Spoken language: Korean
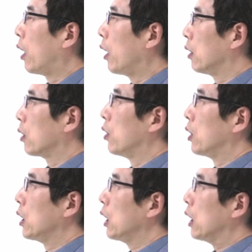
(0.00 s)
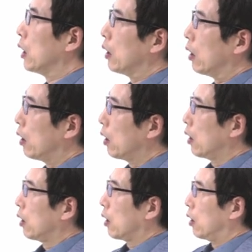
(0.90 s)
한 것이 이
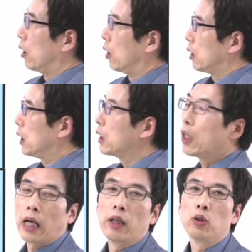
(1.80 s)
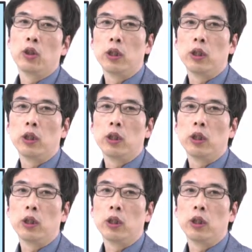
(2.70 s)
어, 지질 나노